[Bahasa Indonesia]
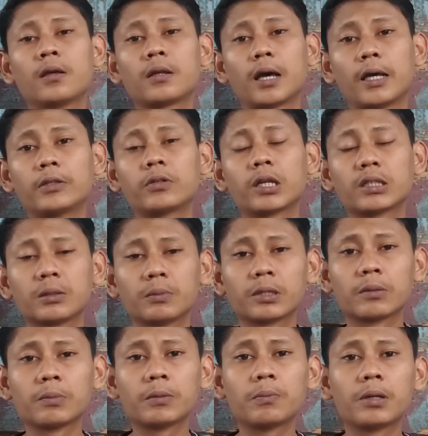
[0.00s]
Nah itulah
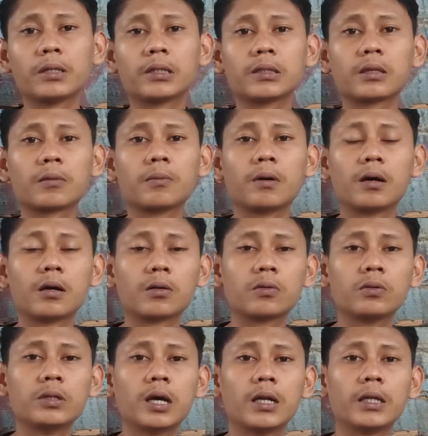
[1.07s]
teman-teman berita
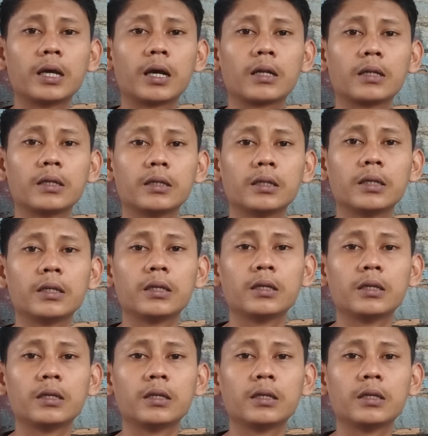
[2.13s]
terbaru dari hari ini